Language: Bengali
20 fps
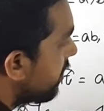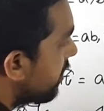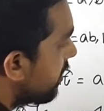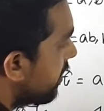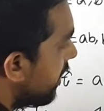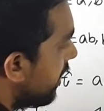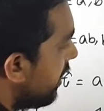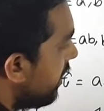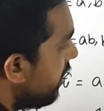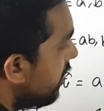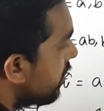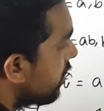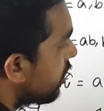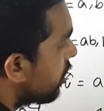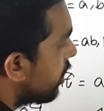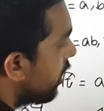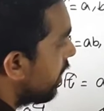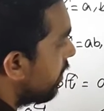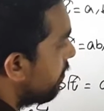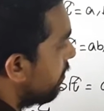সি
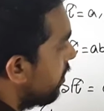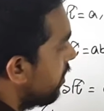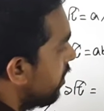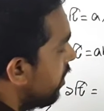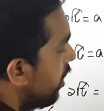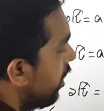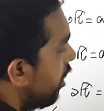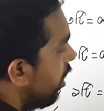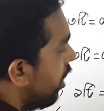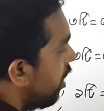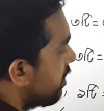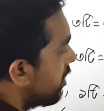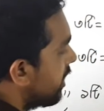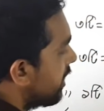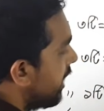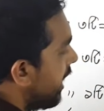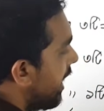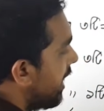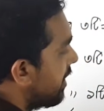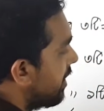টুয়েলভ অর্থাৎ
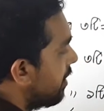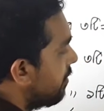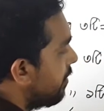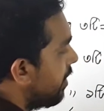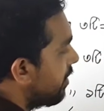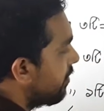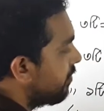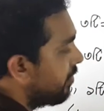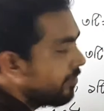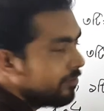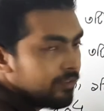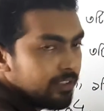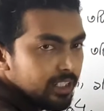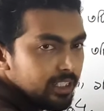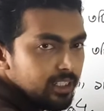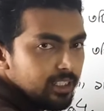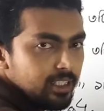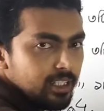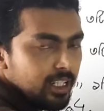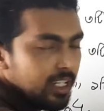এন এর মান ফিফটিন
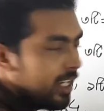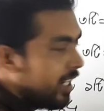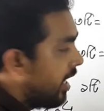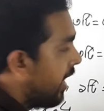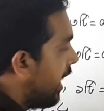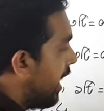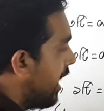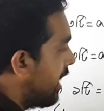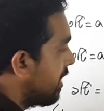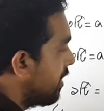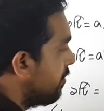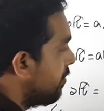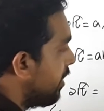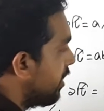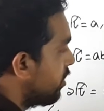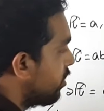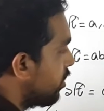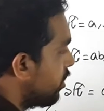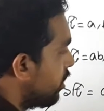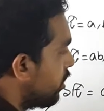আর এর মান
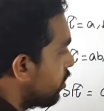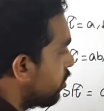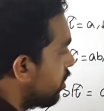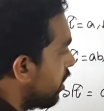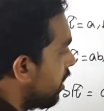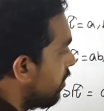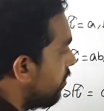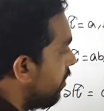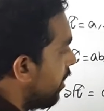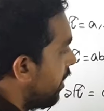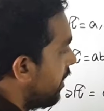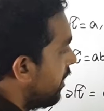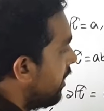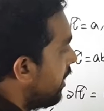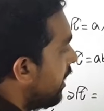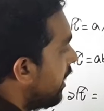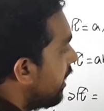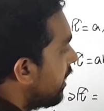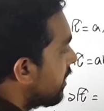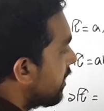যদি টুয়েলভ হয়
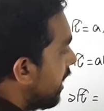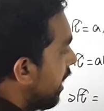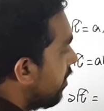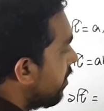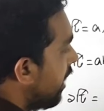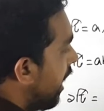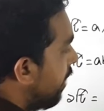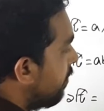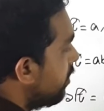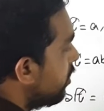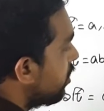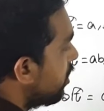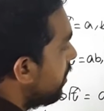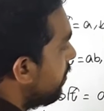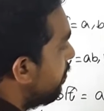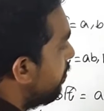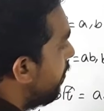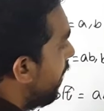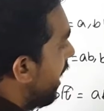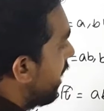তাহলে আমি যদি
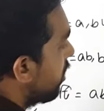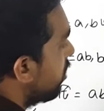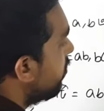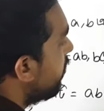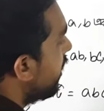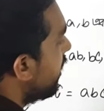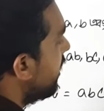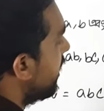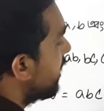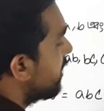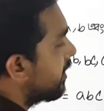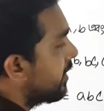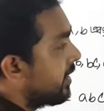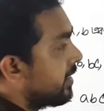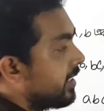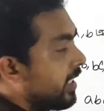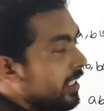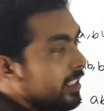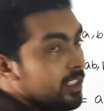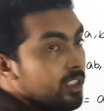বারোবার লিখতে
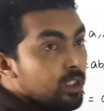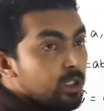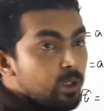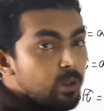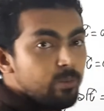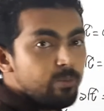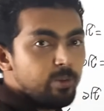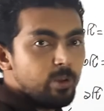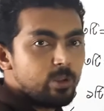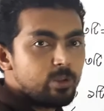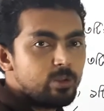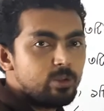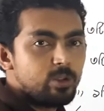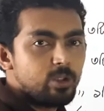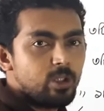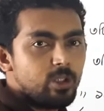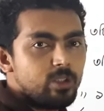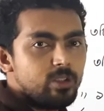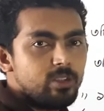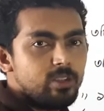যাই
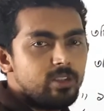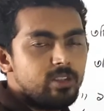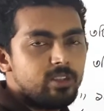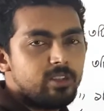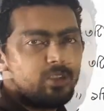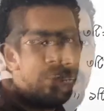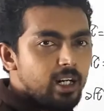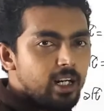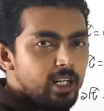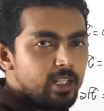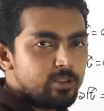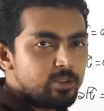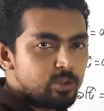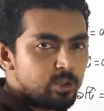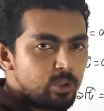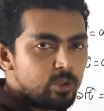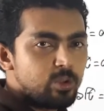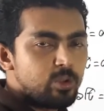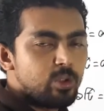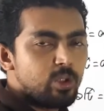পনেরো
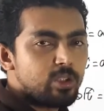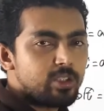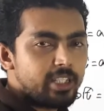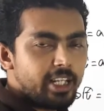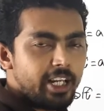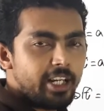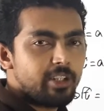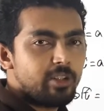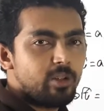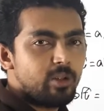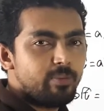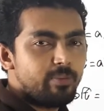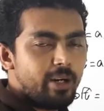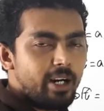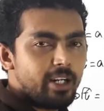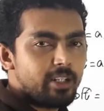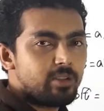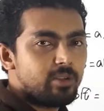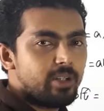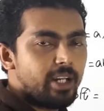চোদ্দো তেরো
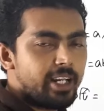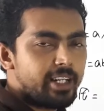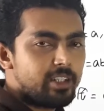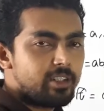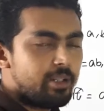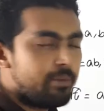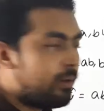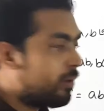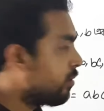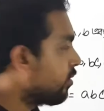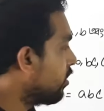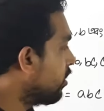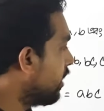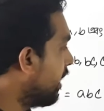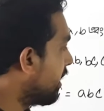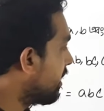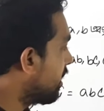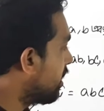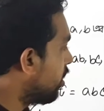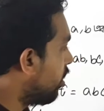বারো এগারো এভাবে করে
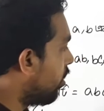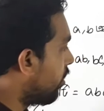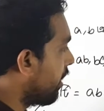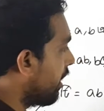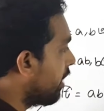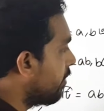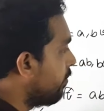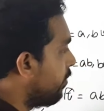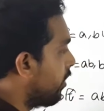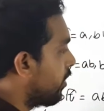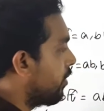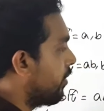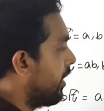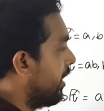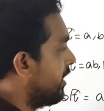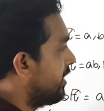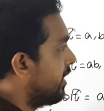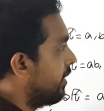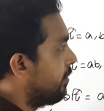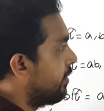লিখতে অনেক বড়
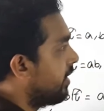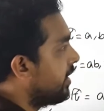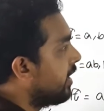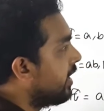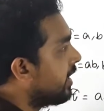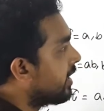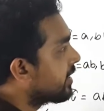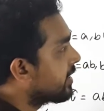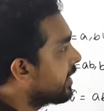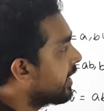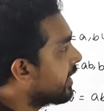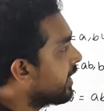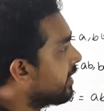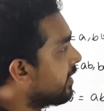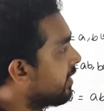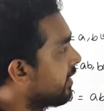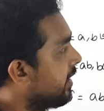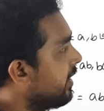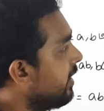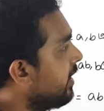হয়ে যাবে
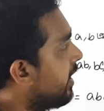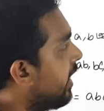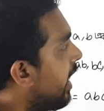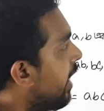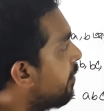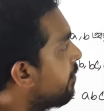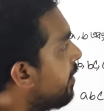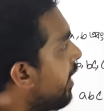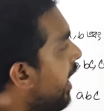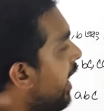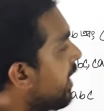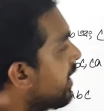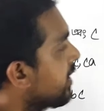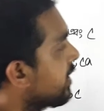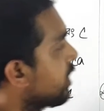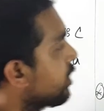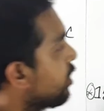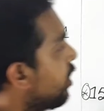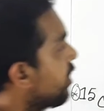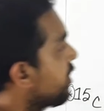সেক্ষেত্রে আমরা
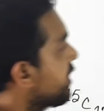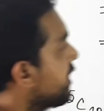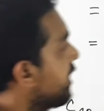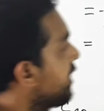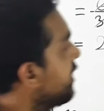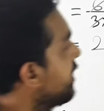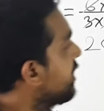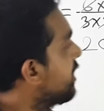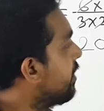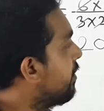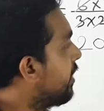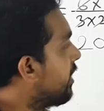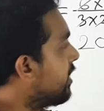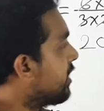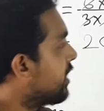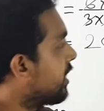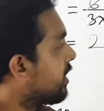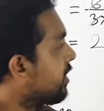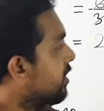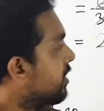আরেকটা শর্টকাট নিতে পারি
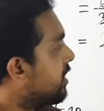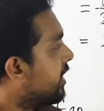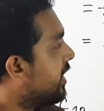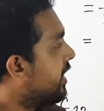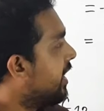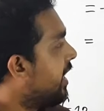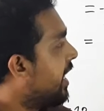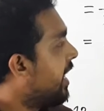সেটা হচ্ছে